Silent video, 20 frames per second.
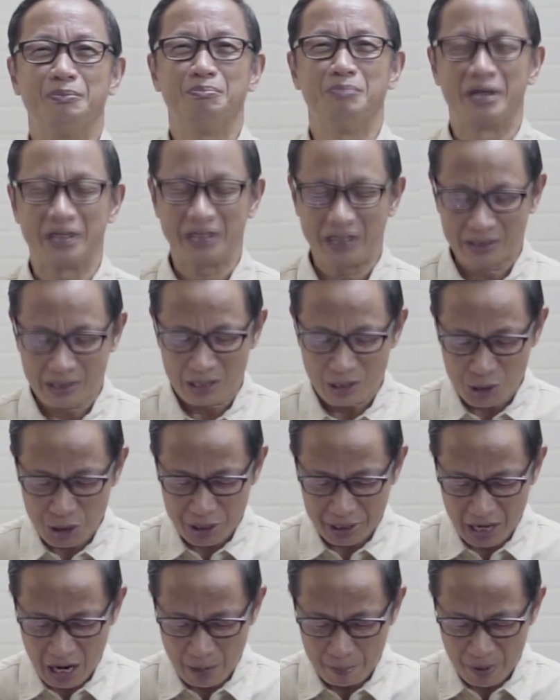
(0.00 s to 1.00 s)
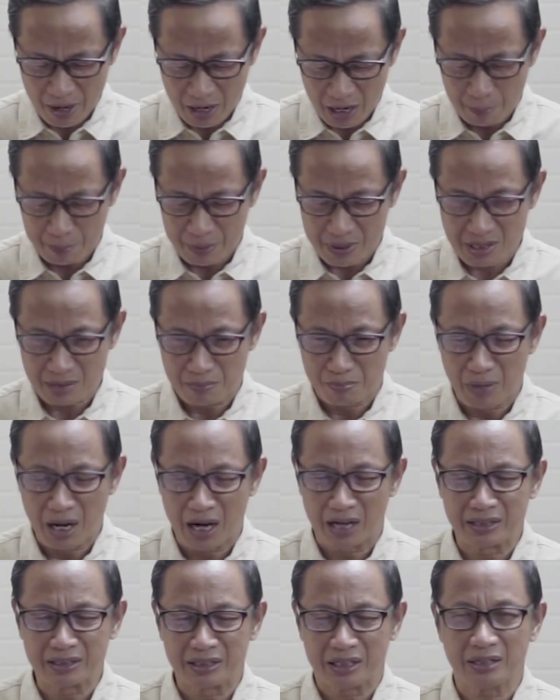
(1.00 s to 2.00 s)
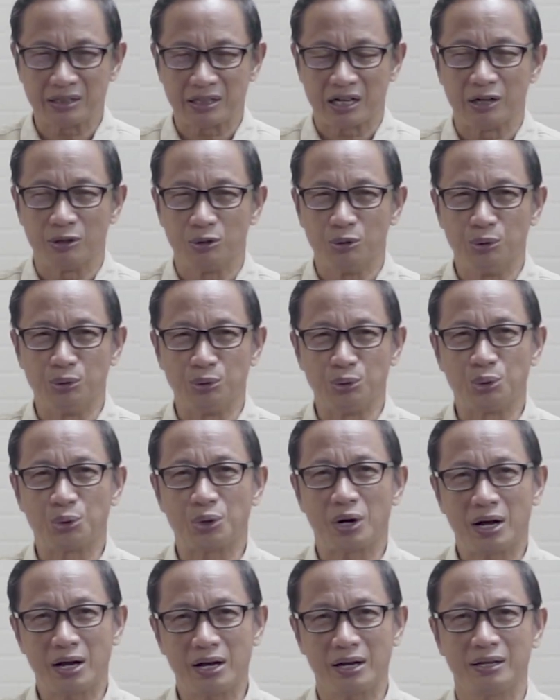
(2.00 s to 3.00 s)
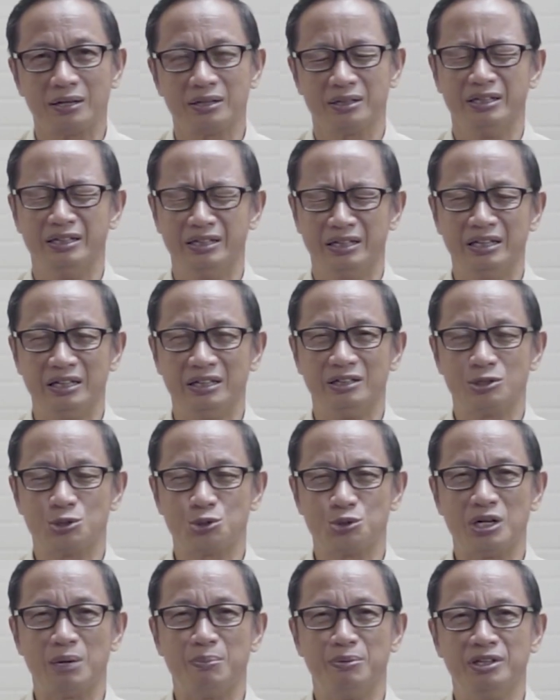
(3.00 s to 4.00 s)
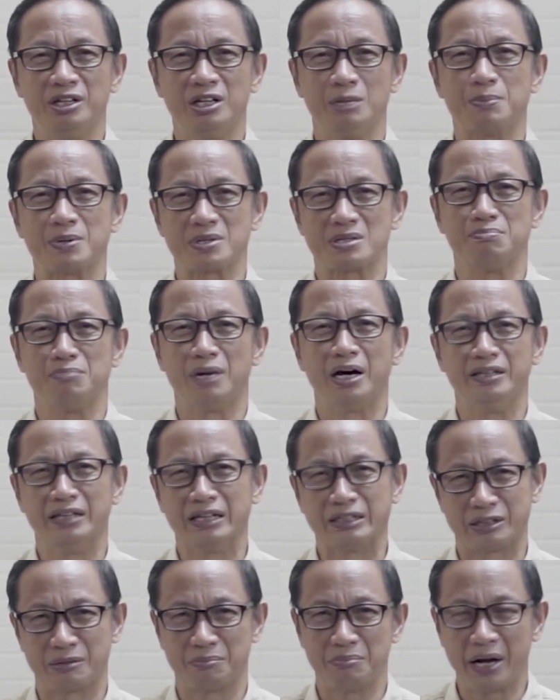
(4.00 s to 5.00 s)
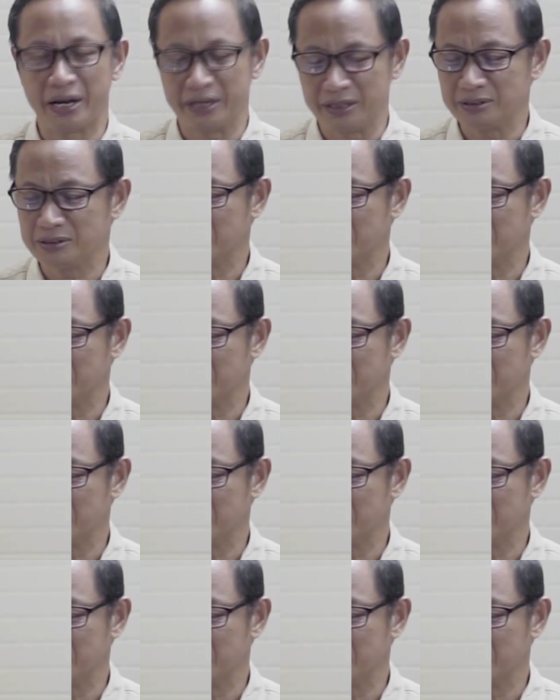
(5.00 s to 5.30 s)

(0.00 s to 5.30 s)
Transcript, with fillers: Mari kita cek apakah persembahan kita untuk hal ini sudah menjadi persembahan yang terbaik.